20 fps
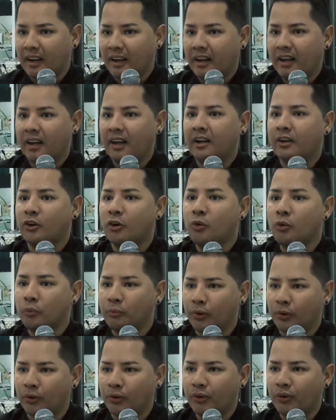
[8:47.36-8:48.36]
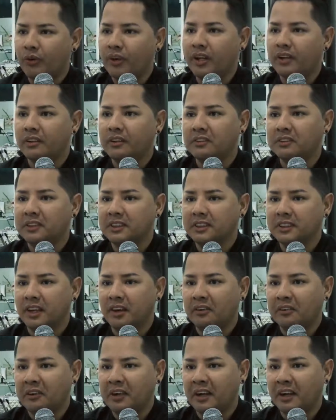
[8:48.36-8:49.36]
rubro, ¿no? Entonces
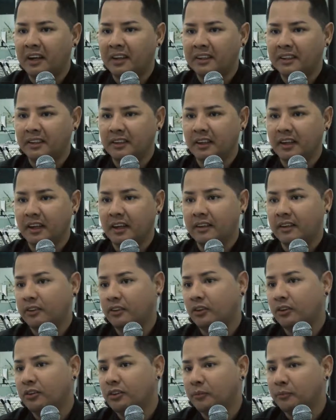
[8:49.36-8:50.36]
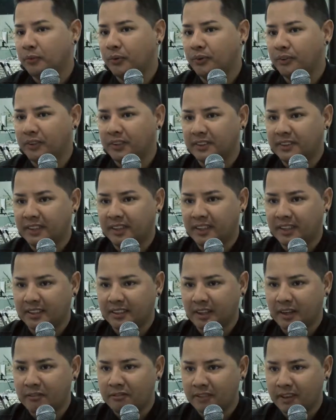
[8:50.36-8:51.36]
ahora no te puedo decir que es
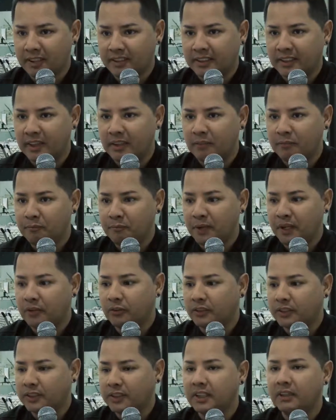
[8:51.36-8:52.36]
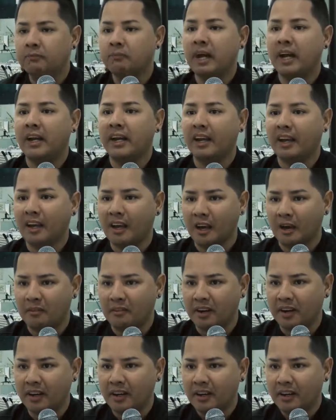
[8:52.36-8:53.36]
tan fácil, pero sí
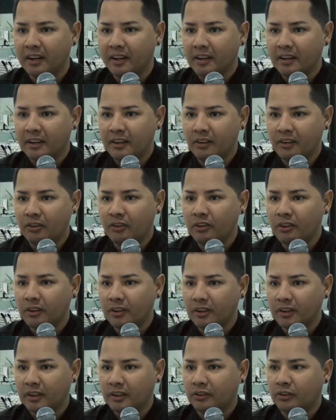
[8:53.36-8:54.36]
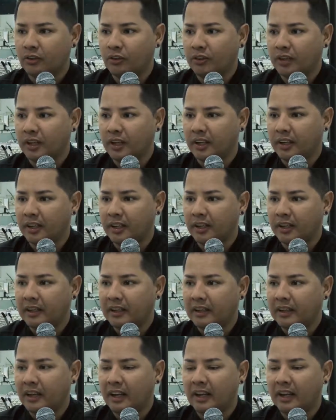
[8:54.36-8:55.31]
manejable, ¿no? Donde ya